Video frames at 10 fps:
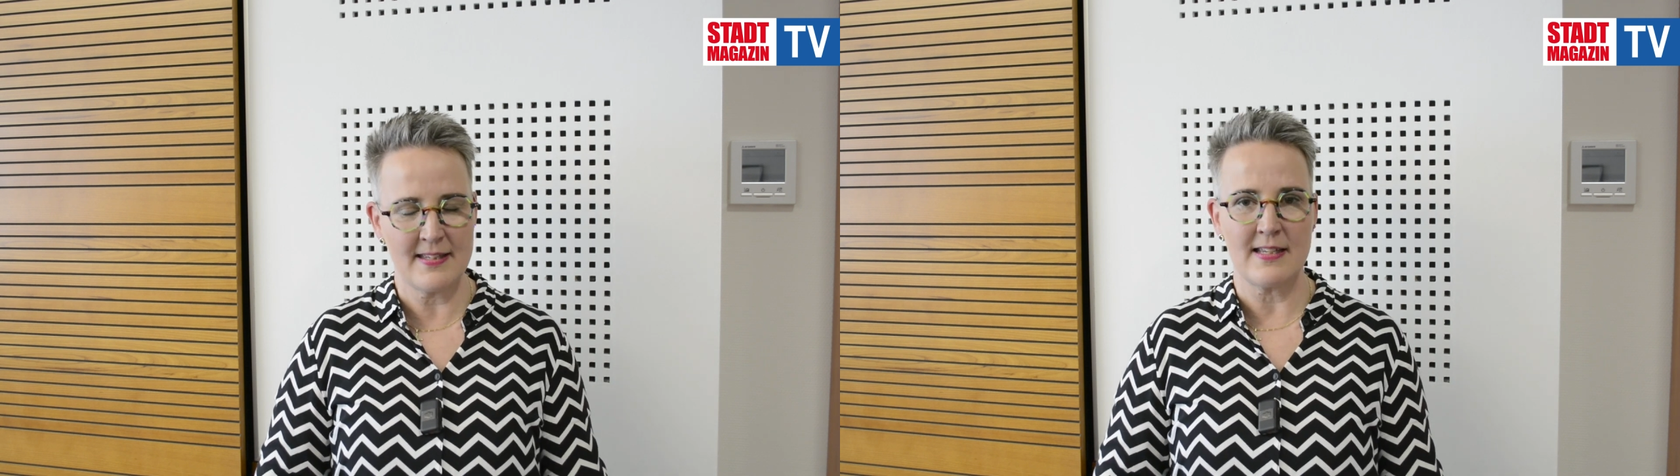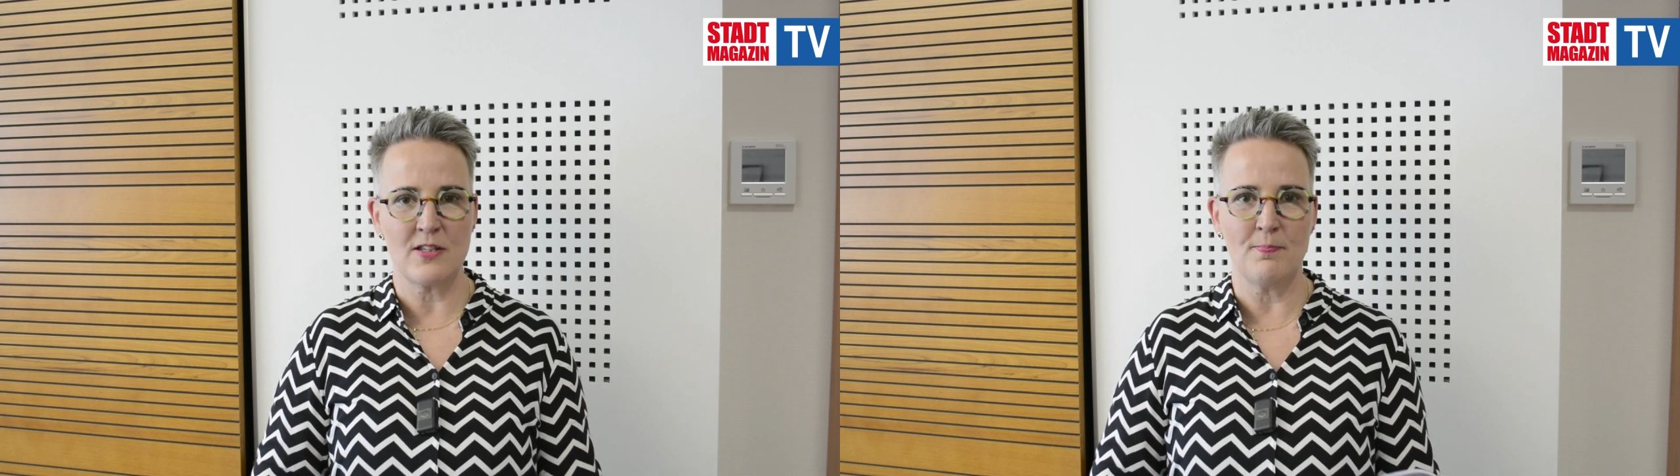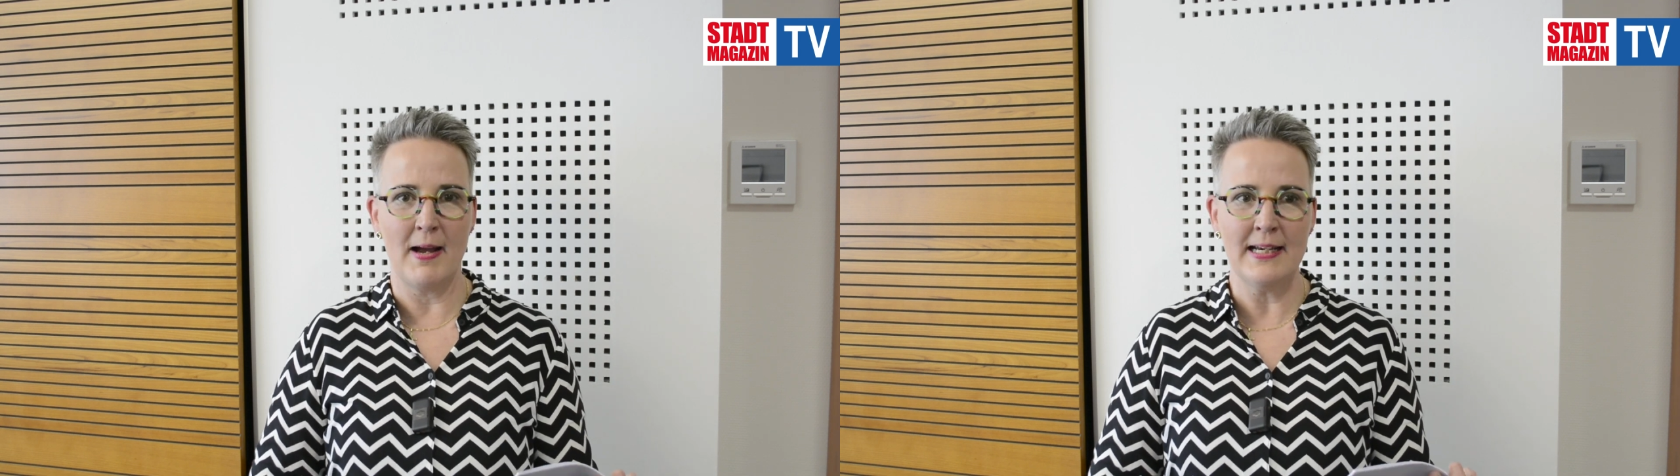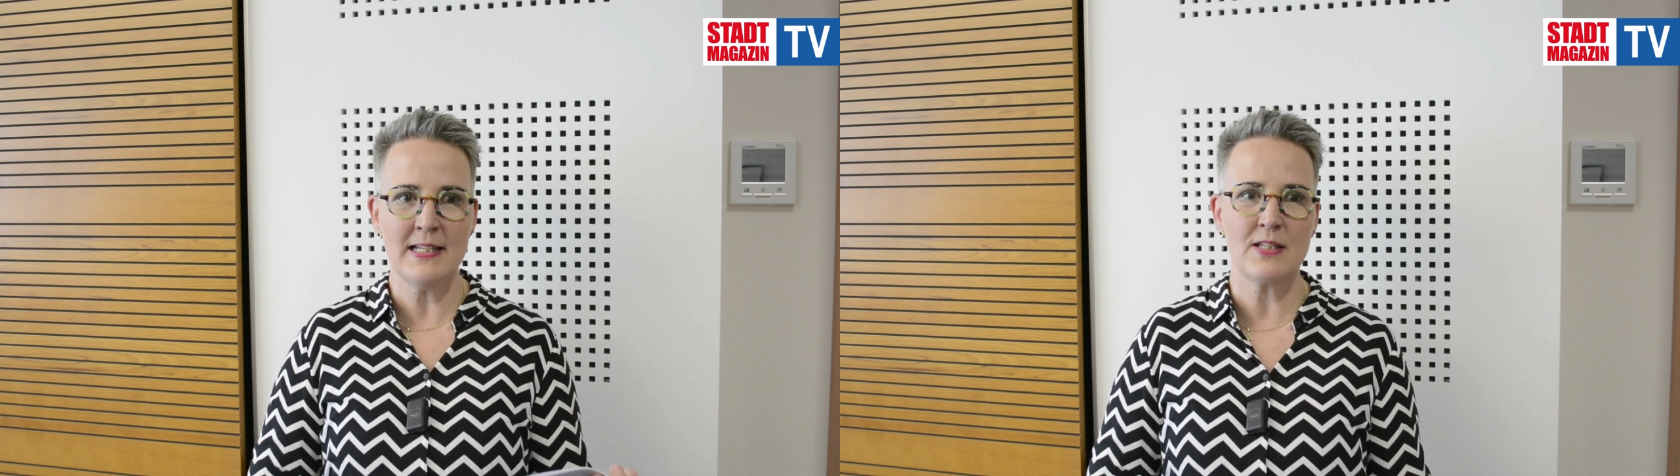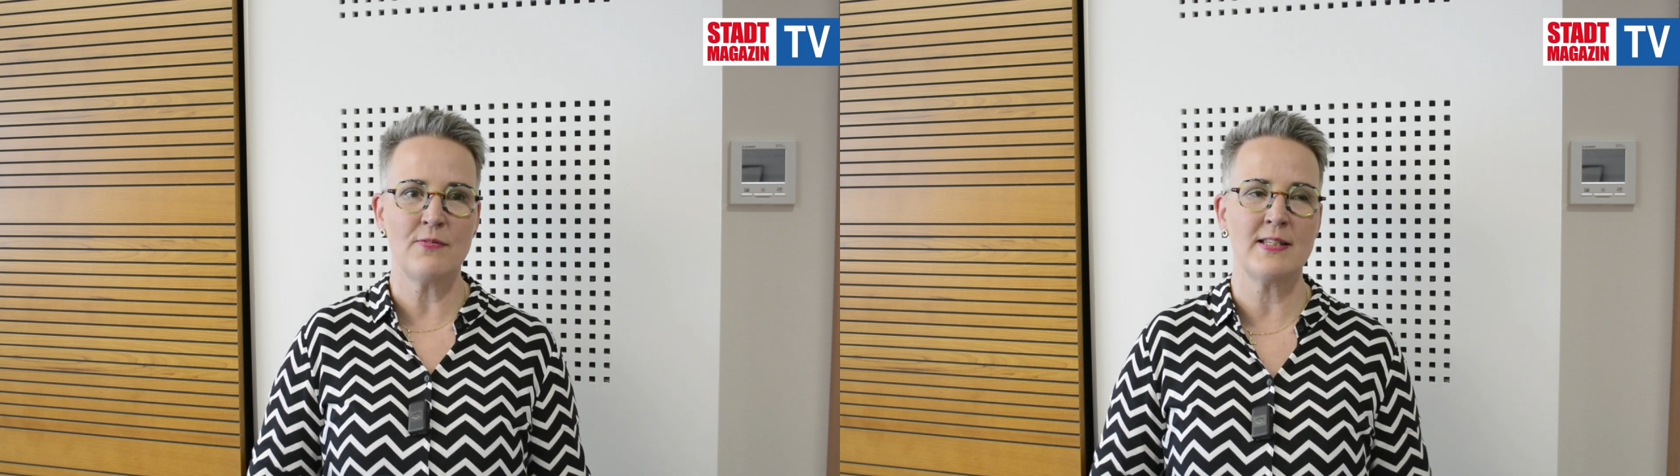dass
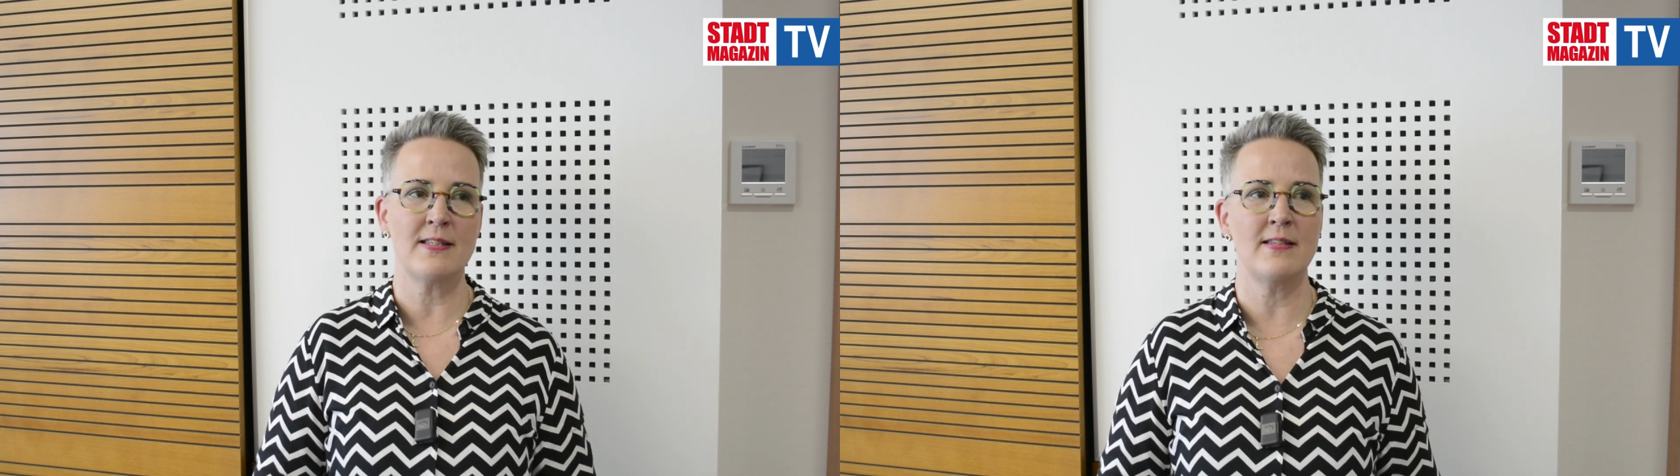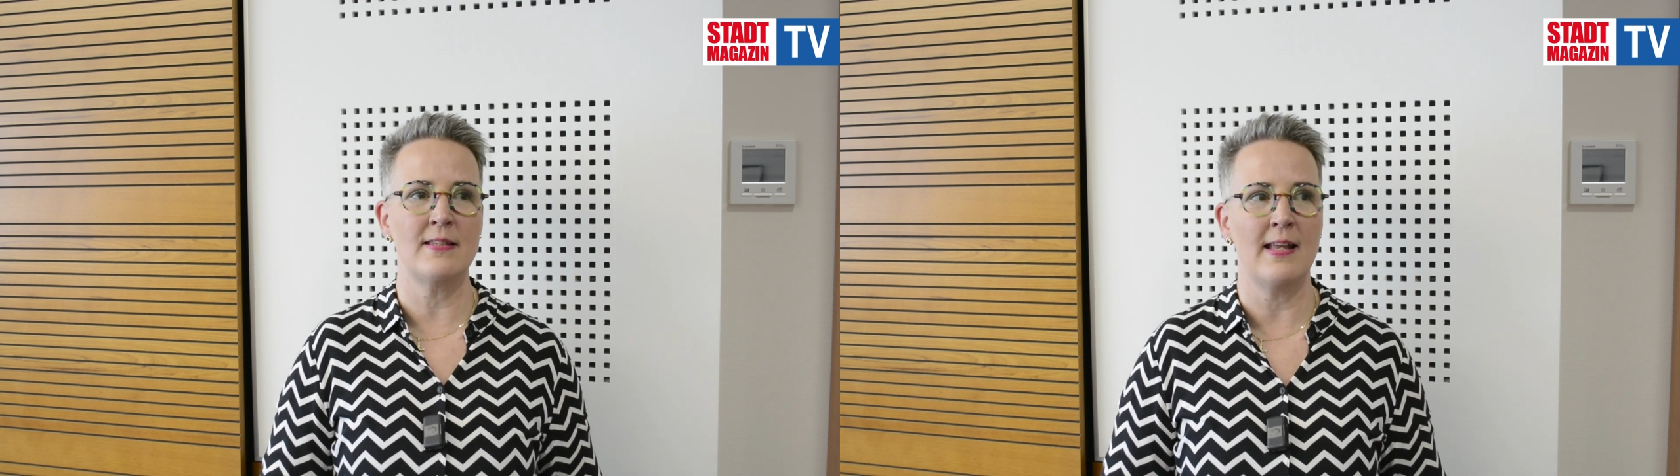meines Wissens